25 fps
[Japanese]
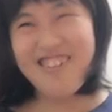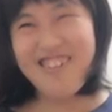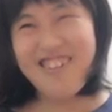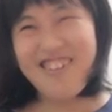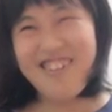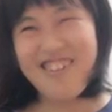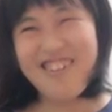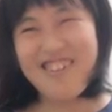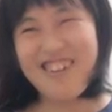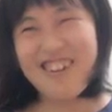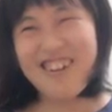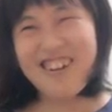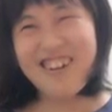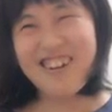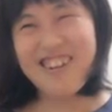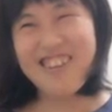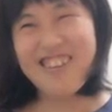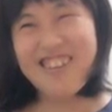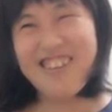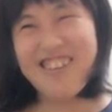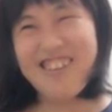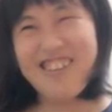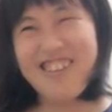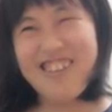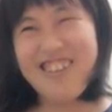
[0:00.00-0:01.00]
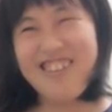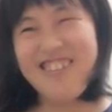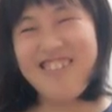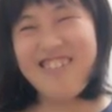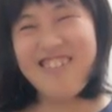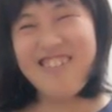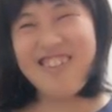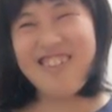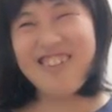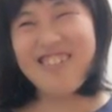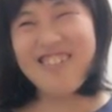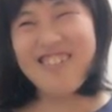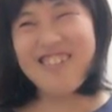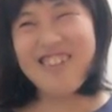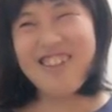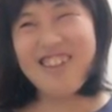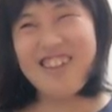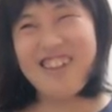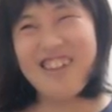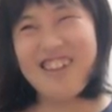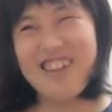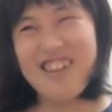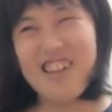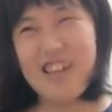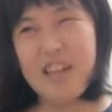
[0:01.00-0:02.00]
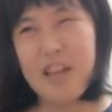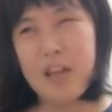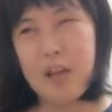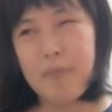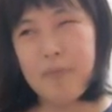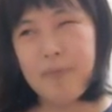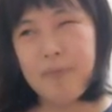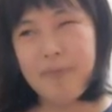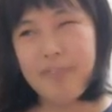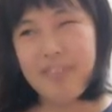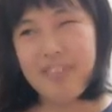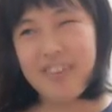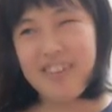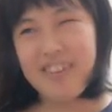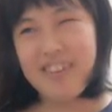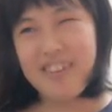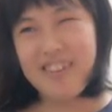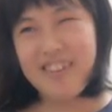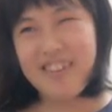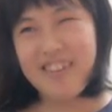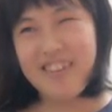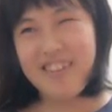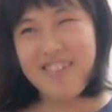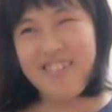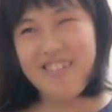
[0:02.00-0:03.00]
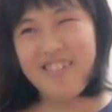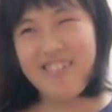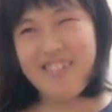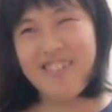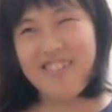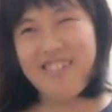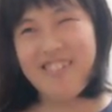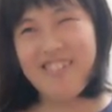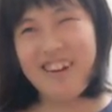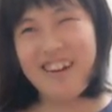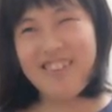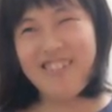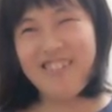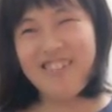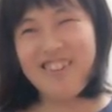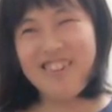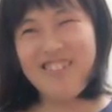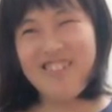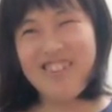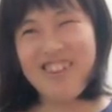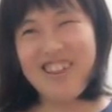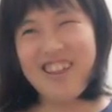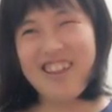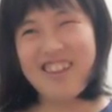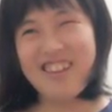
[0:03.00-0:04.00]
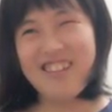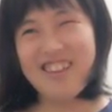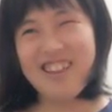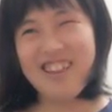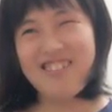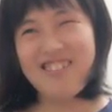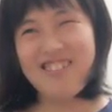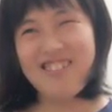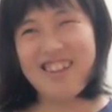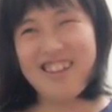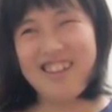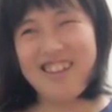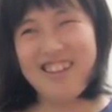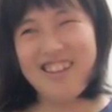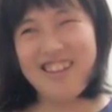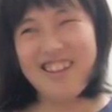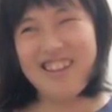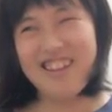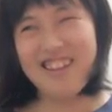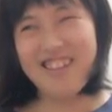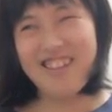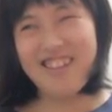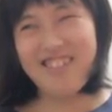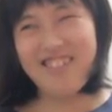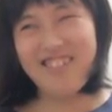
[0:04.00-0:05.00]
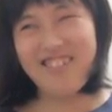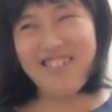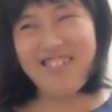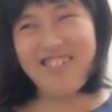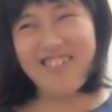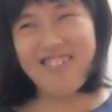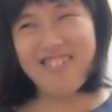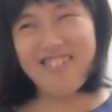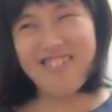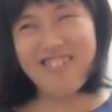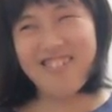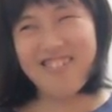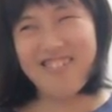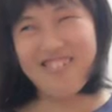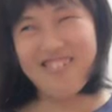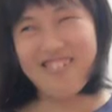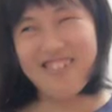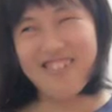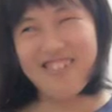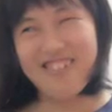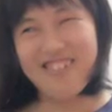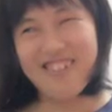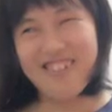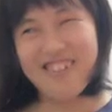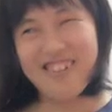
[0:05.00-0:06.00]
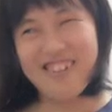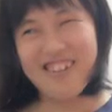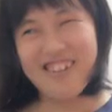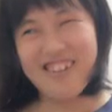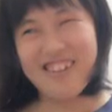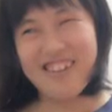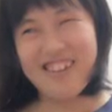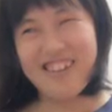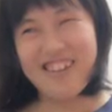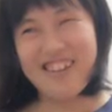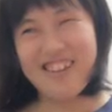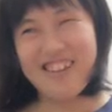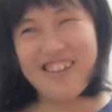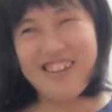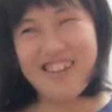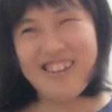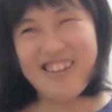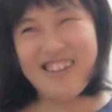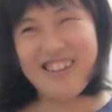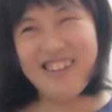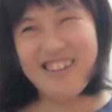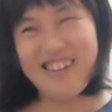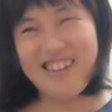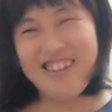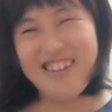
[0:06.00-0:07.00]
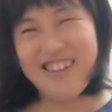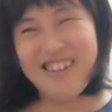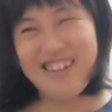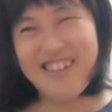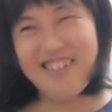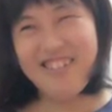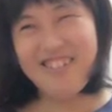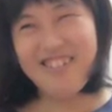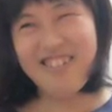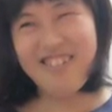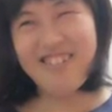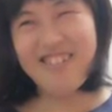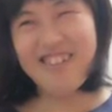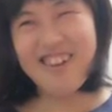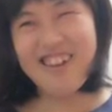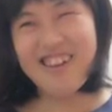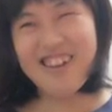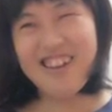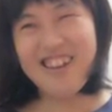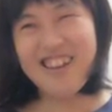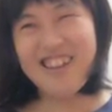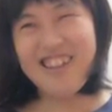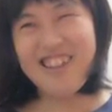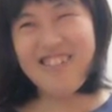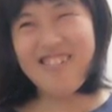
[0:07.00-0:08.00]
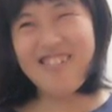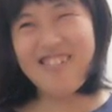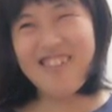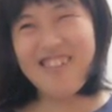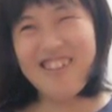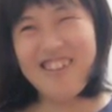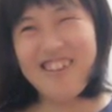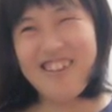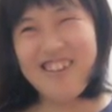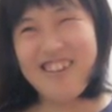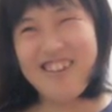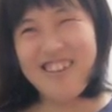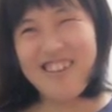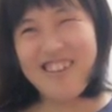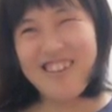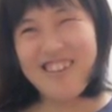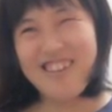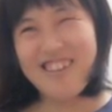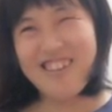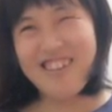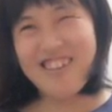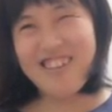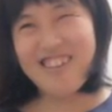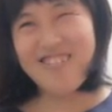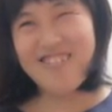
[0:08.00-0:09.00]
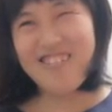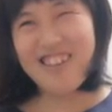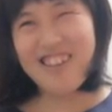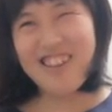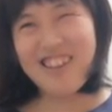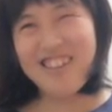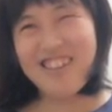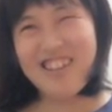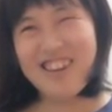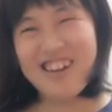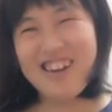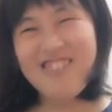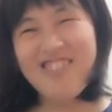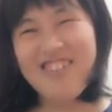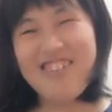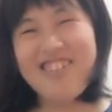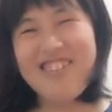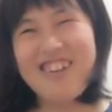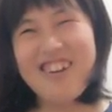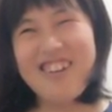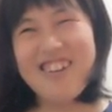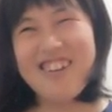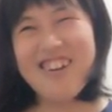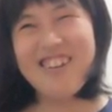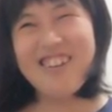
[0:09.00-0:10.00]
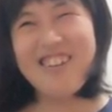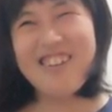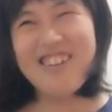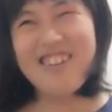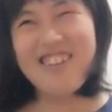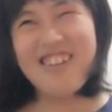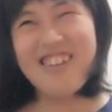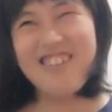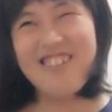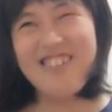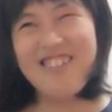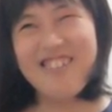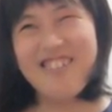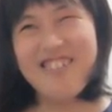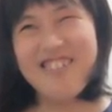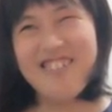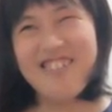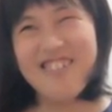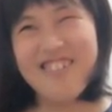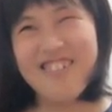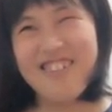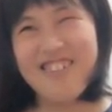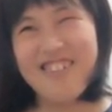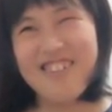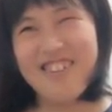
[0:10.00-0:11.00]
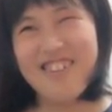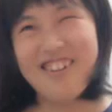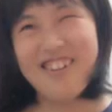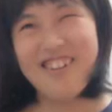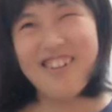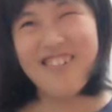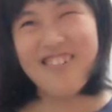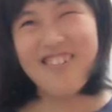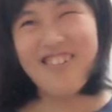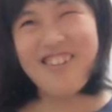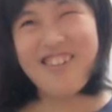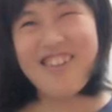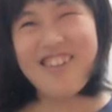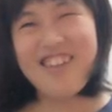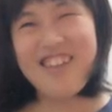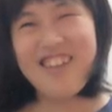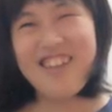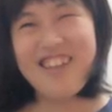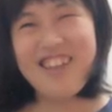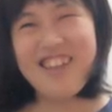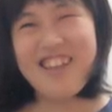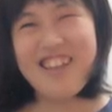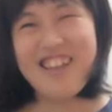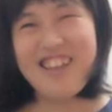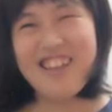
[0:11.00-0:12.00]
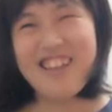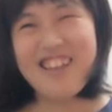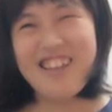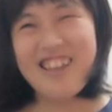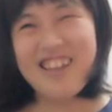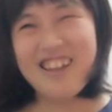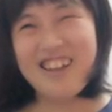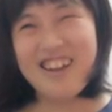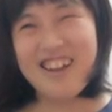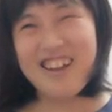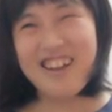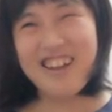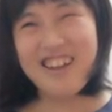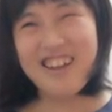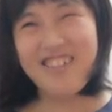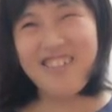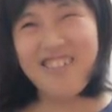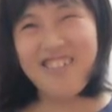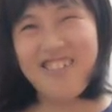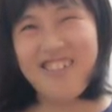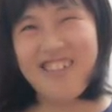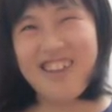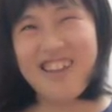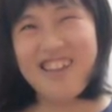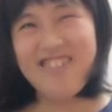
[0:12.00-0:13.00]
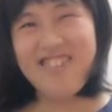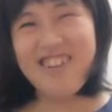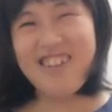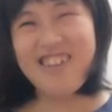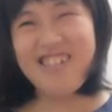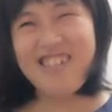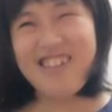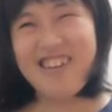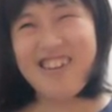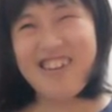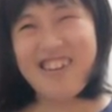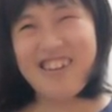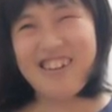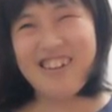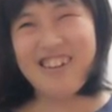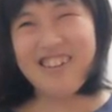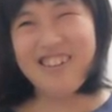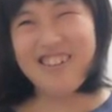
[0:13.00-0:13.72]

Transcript: してなかしてなくてちょっとアドリブでやったのでちょっと、えー、少々分かりにくい説明だったかもしれないんですけどお聴きいただいてありがとうございました。は